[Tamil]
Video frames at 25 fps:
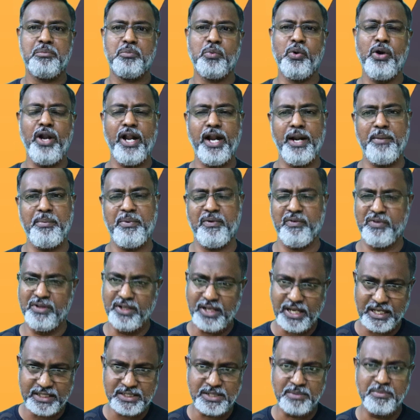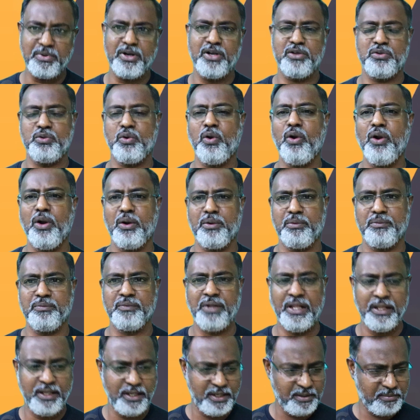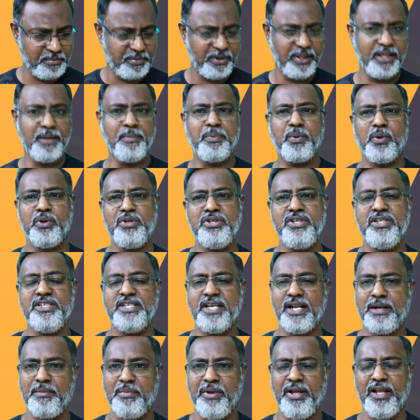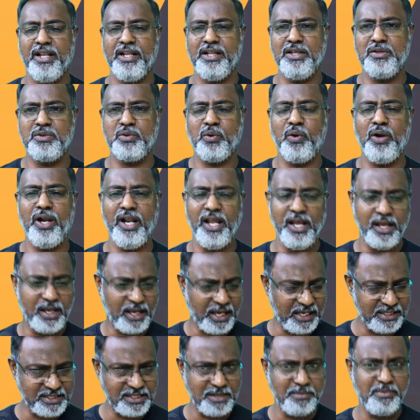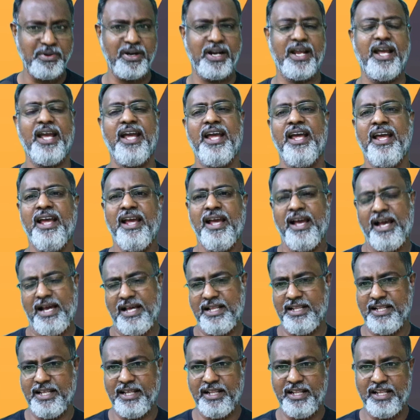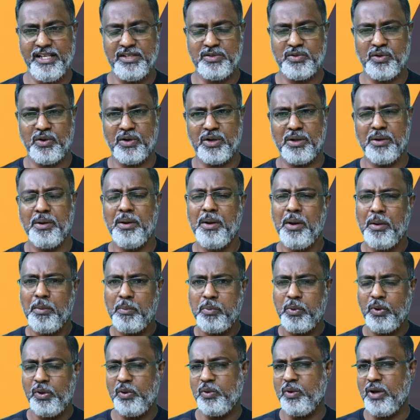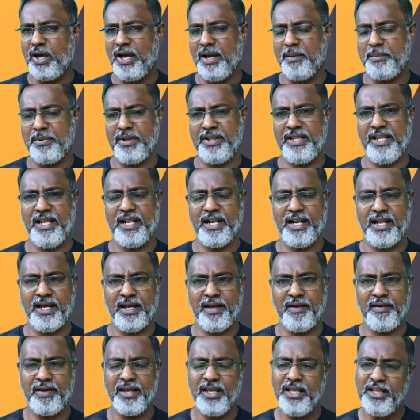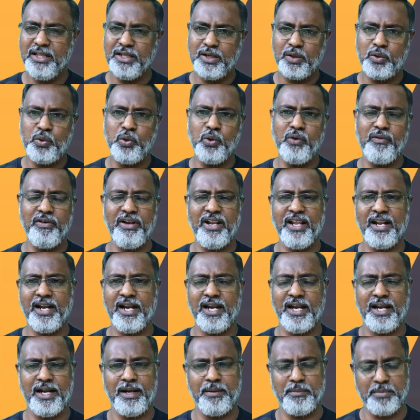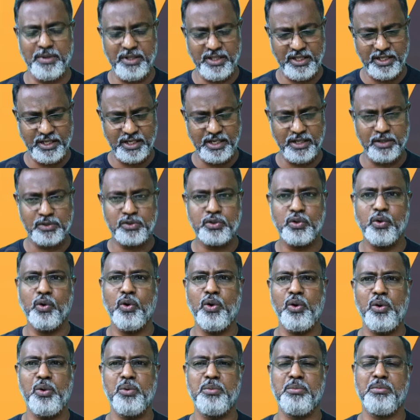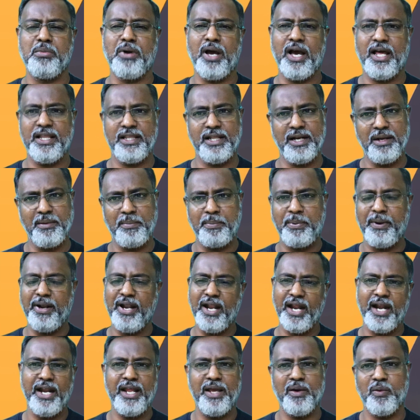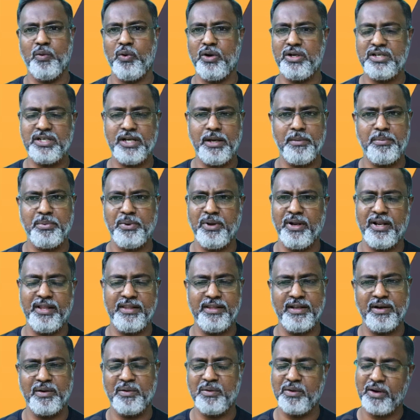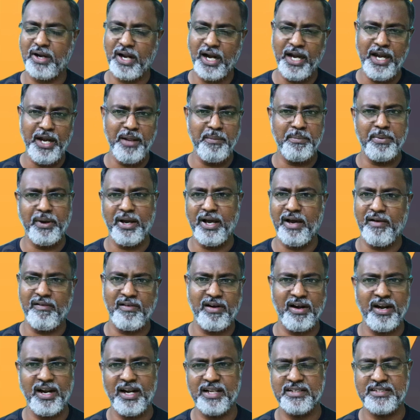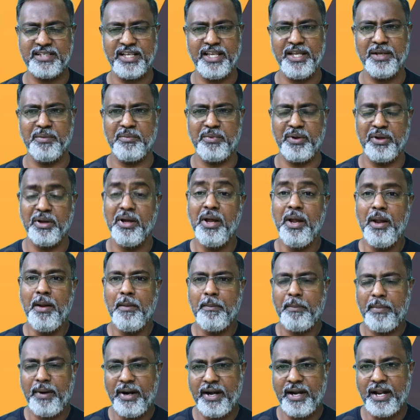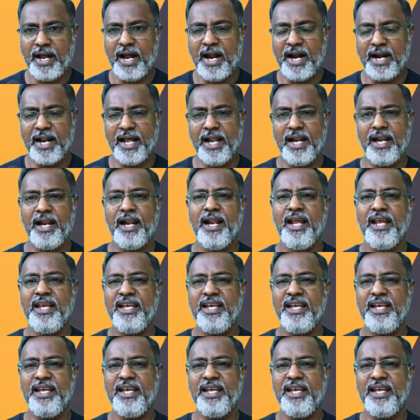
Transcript: முன்னெடுப்பை வந்து கஸ்டமர்கிட்ட சொல்லணும் இப்படி தான் ப்ரொசீஜர் அப்படிங்கிறத சொல்லி கஸ்டமருக்கு அந்த இதையே சொல்லணும் பொதுவாக பார்த்திங்கன்னா இந்த டூ வீலர்கள்லாம் பார்த்திங்கன்னா ஷோரூம் அதற்கு பின்னாடியே ஒர்க் ஷாப்புங்கிறது இருக்கும் கண்டிப்பாக அவர்களால் செய்ய முடியும் பட் ஆனால்